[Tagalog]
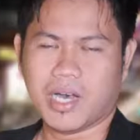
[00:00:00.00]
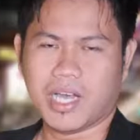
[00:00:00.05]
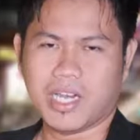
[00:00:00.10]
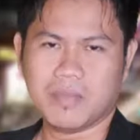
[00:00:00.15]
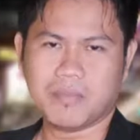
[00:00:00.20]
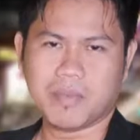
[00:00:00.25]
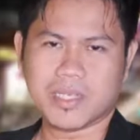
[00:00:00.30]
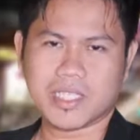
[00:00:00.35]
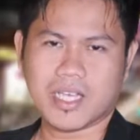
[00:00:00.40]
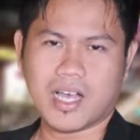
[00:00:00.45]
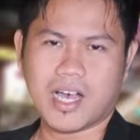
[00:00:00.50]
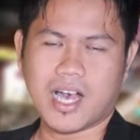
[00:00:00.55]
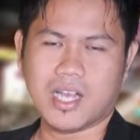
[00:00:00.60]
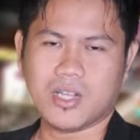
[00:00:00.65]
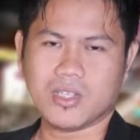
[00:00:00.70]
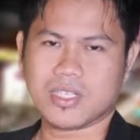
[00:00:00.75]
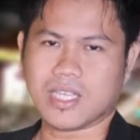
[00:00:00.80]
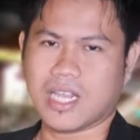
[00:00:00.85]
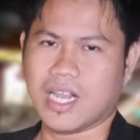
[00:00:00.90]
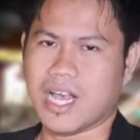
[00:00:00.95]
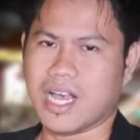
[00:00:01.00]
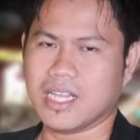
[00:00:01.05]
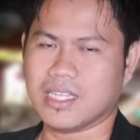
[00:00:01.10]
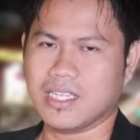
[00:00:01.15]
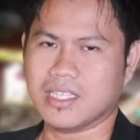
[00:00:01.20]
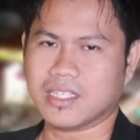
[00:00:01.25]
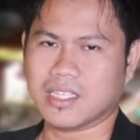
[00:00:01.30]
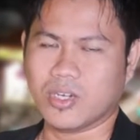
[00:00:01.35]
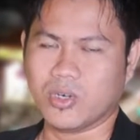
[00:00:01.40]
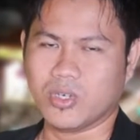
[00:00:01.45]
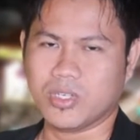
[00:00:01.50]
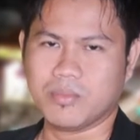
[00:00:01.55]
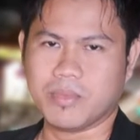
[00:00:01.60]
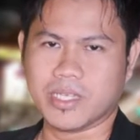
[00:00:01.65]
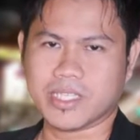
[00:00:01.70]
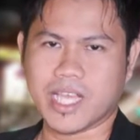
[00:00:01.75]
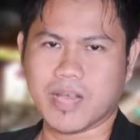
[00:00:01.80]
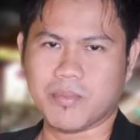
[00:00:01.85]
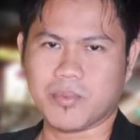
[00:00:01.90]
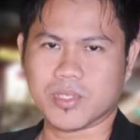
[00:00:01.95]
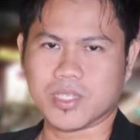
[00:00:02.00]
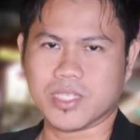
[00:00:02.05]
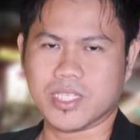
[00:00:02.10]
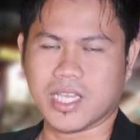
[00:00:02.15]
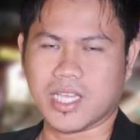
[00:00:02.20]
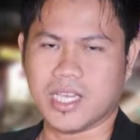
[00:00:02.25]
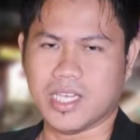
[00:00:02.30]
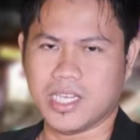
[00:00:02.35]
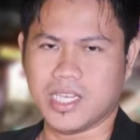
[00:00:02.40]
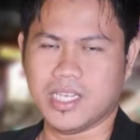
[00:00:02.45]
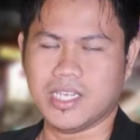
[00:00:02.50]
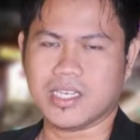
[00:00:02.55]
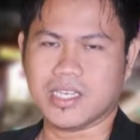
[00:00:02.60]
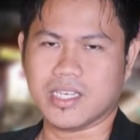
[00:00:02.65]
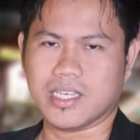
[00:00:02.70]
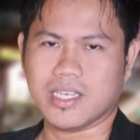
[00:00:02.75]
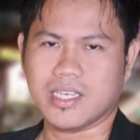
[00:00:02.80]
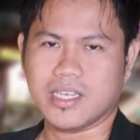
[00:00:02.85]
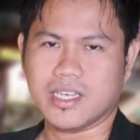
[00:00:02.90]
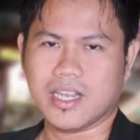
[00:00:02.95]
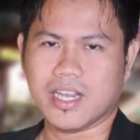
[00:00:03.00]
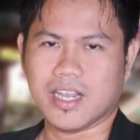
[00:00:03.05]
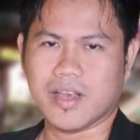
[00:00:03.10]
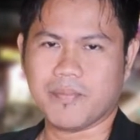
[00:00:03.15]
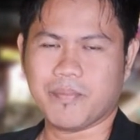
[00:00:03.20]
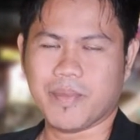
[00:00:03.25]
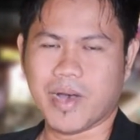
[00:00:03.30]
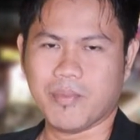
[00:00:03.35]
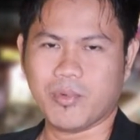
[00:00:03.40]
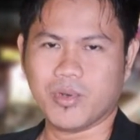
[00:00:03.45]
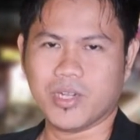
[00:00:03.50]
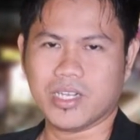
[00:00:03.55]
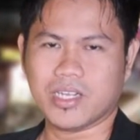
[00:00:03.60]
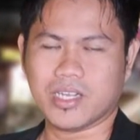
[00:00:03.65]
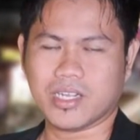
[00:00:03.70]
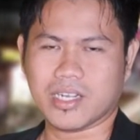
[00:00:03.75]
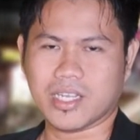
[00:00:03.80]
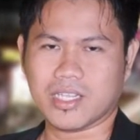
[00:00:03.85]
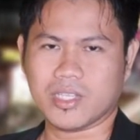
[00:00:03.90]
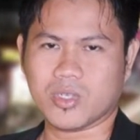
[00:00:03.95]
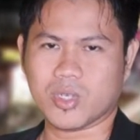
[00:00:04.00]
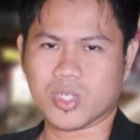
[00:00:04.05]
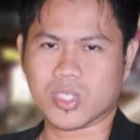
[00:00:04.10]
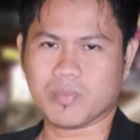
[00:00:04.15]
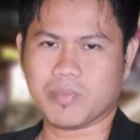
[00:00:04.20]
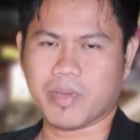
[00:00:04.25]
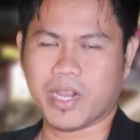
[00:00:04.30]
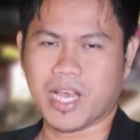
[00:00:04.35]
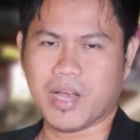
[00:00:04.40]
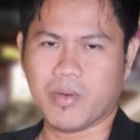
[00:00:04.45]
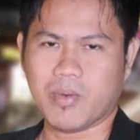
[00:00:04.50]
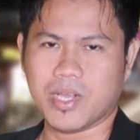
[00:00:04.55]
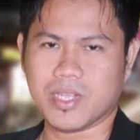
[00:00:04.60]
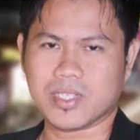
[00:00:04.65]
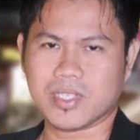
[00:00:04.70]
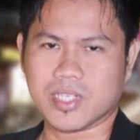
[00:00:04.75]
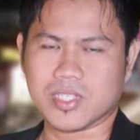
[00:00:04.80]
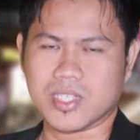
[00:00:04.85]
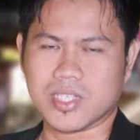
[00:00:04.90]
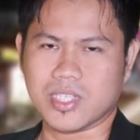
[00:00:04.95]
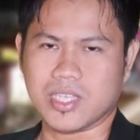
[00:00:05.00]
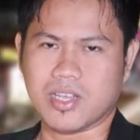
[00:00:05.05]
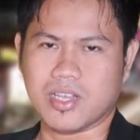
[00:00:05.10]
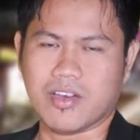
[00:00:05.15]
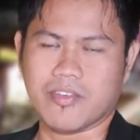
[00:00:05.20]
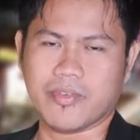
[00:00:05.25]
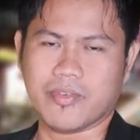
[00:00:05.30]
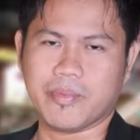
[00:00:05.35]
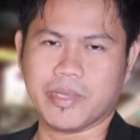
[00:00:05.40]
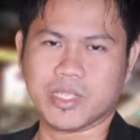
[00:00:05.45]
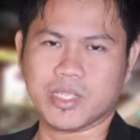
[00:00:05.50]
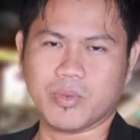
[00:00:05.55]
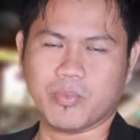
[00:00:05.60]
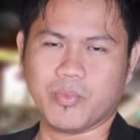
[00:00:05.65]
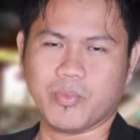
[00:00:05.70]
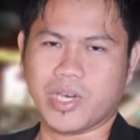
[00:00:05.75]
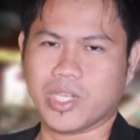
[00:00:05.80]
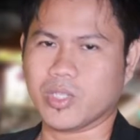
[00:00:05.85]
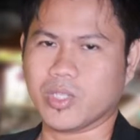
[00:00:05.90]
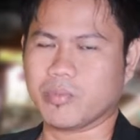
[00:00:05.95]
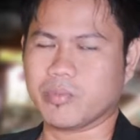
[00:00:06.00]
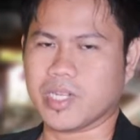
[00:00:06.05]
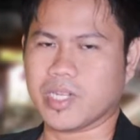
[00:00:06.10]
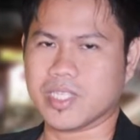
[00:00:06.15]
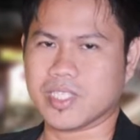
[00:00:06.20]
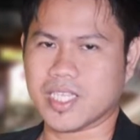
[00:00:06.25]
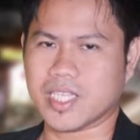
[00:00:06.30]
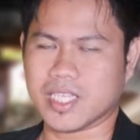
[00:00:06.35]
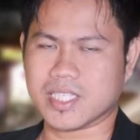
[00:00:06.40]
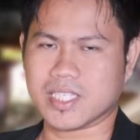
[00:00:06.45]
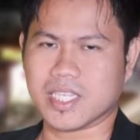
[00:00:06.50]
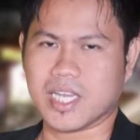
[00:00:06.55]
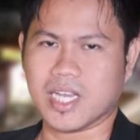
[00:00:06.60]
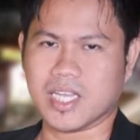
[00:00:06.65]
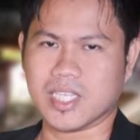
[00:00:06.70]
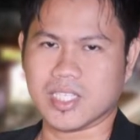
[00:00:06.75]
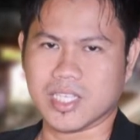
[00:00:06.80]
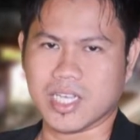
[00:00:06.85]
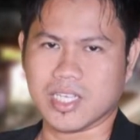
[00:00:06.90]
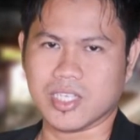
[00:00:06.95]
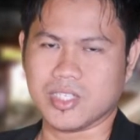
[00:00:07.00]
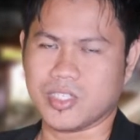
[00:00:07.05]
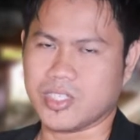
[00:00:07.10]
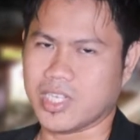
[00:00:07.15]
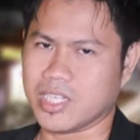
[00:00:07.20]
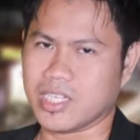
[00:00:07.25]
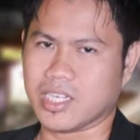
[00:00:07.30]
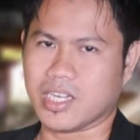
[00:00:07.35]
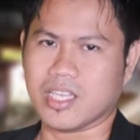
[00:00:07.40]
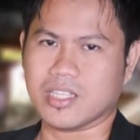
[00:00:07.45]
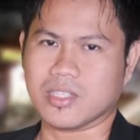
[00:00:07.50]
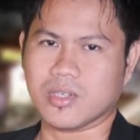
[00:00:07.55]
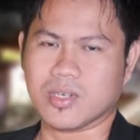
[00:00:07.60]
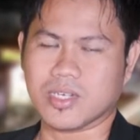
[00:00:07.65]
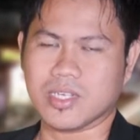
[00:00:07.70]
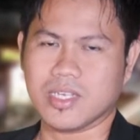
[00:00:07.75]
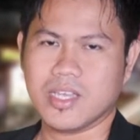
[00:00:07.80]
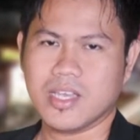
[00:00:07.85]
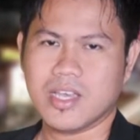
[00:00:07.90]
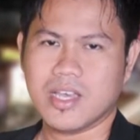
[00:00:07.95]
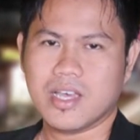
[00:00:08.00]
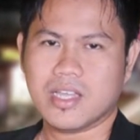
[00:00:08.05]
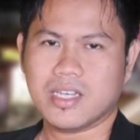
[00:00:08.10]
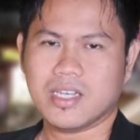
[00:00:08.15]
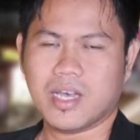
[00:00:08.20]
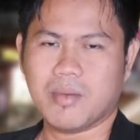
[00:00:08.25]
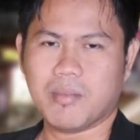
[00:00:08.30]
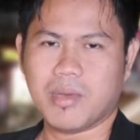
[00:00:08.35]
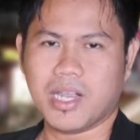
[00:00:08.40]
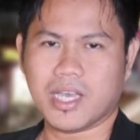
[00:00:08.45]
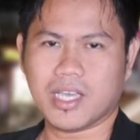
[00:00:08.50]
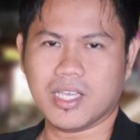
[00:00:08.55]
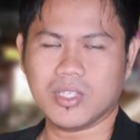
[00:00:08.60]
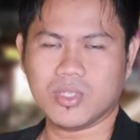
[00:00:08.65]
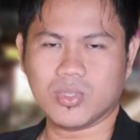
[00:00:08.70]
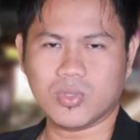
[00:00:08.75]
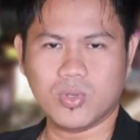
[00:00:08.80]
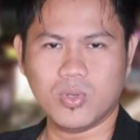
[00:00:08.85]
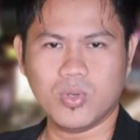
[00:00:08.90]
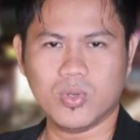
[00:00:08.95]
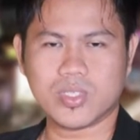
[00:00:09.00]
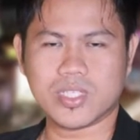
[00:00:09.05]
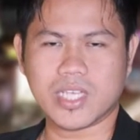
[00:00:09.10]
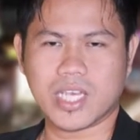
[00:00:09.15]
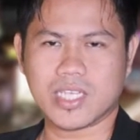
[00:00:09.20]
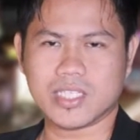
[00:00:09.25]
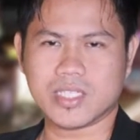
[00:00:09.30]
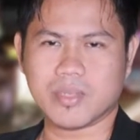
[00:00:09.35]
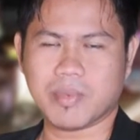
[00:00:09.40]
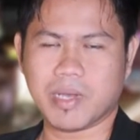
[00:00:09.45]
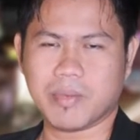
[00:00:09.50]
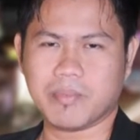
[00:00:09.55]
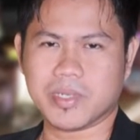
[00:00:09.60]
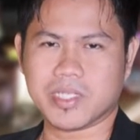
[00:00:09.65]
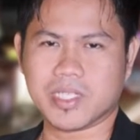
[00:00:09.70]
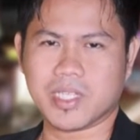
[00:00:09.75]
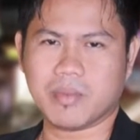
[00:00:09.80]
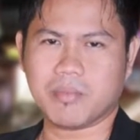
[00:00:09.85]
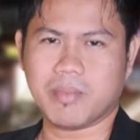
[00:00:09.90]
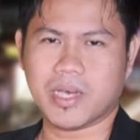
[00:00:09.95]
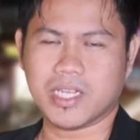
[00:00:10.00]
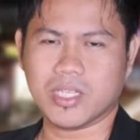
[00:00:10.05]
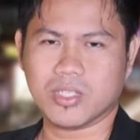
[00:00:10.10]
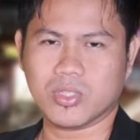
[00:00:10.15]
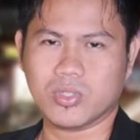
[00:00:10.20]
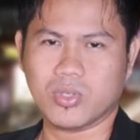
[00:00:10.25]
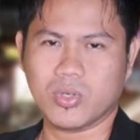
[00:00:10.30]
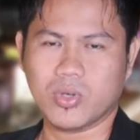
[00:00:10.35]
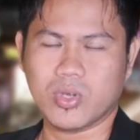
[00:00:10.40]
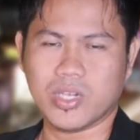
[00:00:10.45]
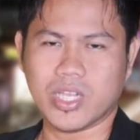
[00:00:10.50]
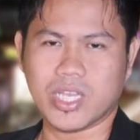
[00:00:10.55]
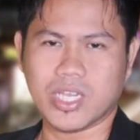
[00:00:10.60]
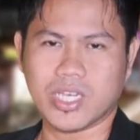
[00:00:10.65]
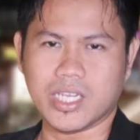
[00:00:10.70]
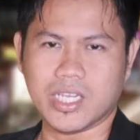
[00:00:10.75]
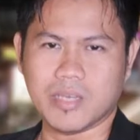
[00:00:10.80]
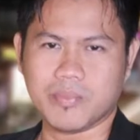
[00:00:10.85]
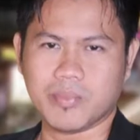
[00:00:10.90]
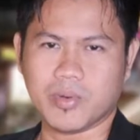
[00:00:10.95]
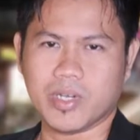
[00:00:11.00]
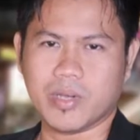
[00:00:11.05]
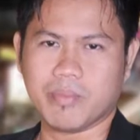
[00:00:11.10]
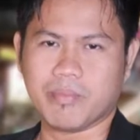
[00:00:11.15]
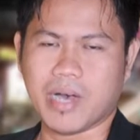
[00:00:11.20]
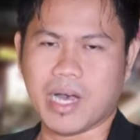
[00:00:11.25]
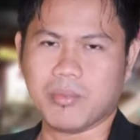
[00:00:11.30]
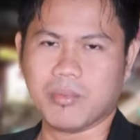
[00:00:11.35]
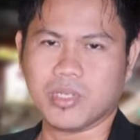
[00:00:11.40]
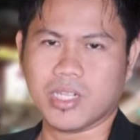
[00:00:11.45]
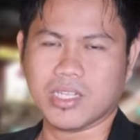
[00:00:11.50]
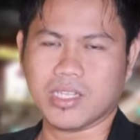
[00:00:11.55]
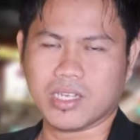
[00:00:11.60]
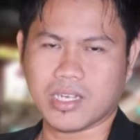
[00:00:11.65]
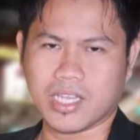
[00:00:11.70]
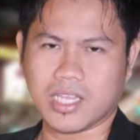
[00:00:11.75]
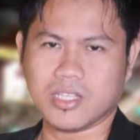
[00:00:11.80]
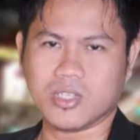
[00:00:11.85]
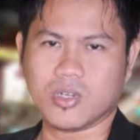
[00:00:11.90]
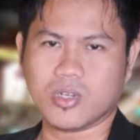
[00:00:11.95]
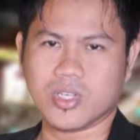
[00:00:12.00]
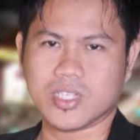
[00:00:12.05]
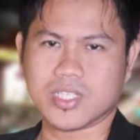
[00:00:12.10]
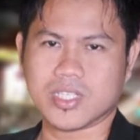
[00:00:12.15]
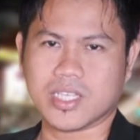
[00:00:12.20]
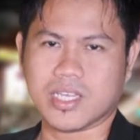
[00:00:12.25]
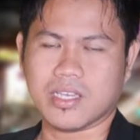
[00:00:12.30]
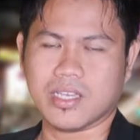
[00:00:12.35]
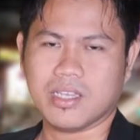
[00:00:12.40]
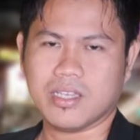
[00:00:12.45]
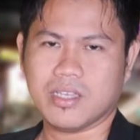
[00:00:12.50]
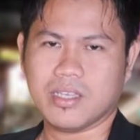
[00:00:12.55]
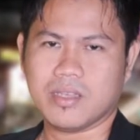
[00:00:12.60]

Makalipas ang halos kalahating taon matapos na hilingin ng pamuna ng Red Cross Palawan sa City Government of Puerto Princesa ang isang generator na malaking tulong sana sa pagpreserba ng dugo na iniipon ng pamuna ng Red Cross,